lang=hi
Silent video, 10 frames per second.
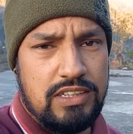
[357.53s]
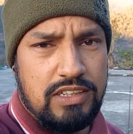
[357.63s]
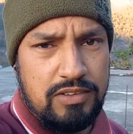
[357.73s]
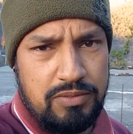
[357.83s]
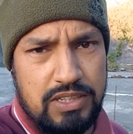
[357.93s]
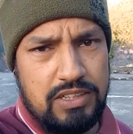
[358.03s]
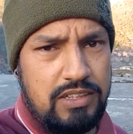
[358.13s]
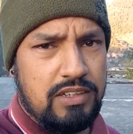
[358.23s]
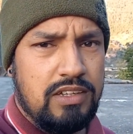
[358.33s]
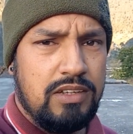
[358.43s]
दिन भी
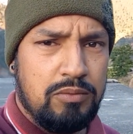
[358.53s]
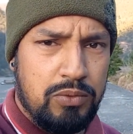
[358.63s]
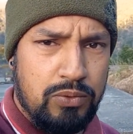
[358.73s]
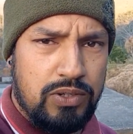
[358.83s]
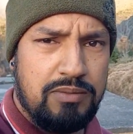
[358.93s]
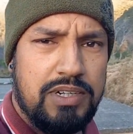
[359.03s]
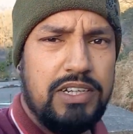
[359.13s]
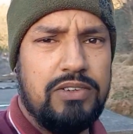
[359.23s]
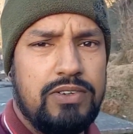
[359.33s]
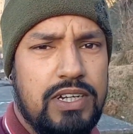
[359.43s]
पूरे बड़े
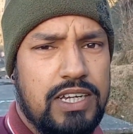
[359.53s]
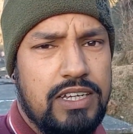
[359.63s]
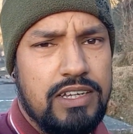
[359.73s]
हो गए